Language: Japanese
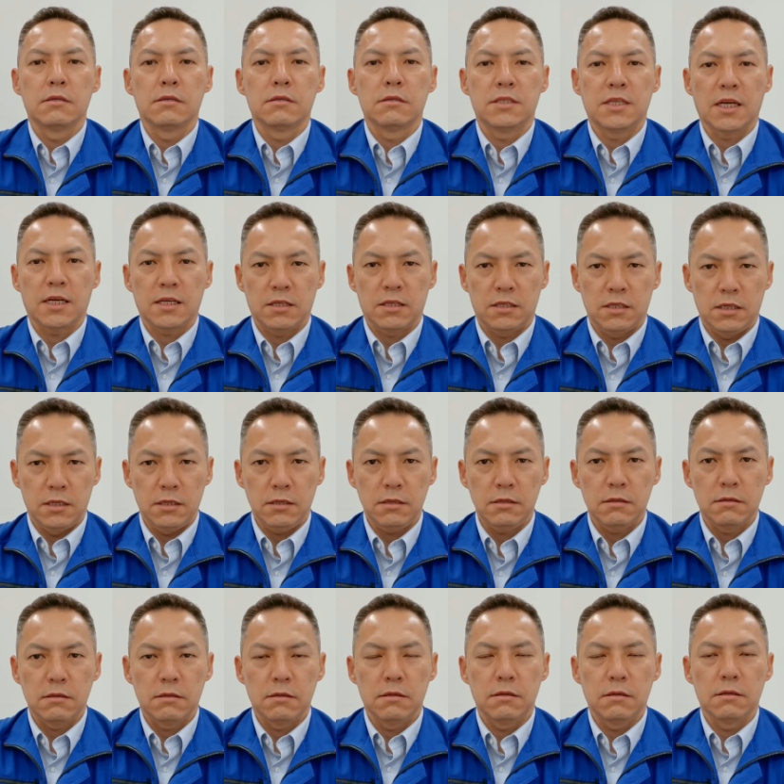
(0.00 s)
雑菌、
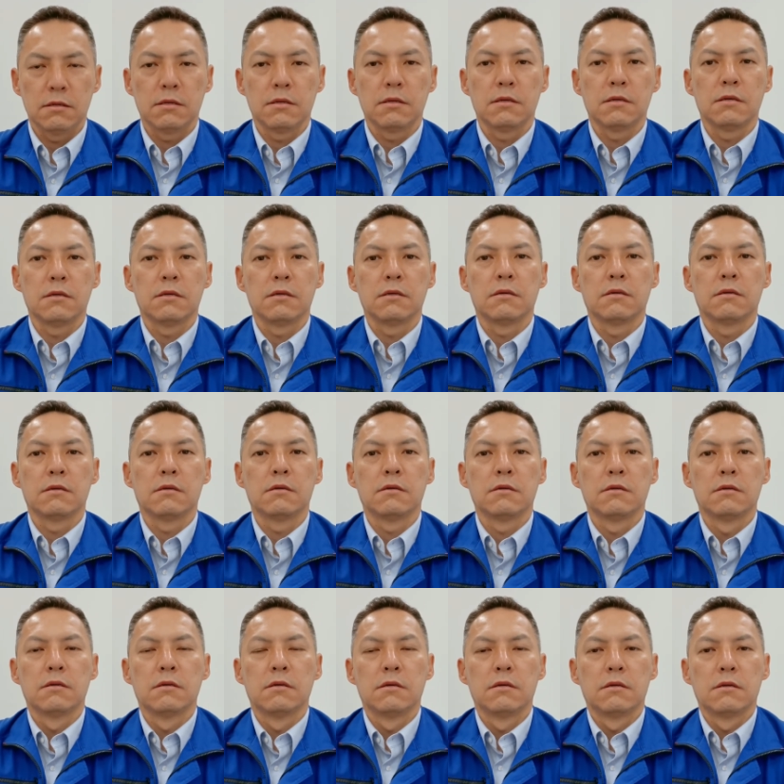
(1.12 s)

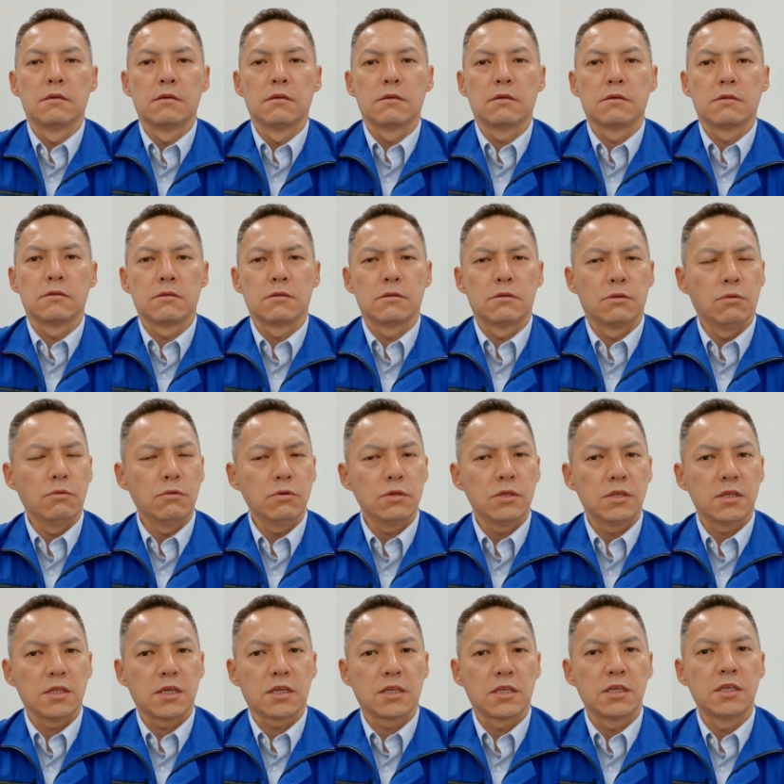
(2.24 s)
えー、どう
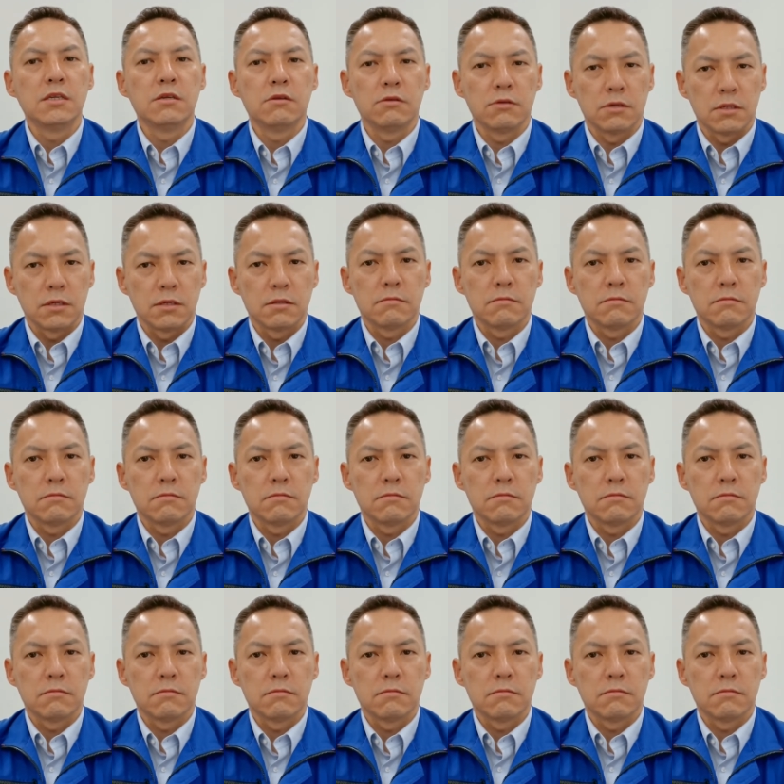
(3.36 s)
いった菌類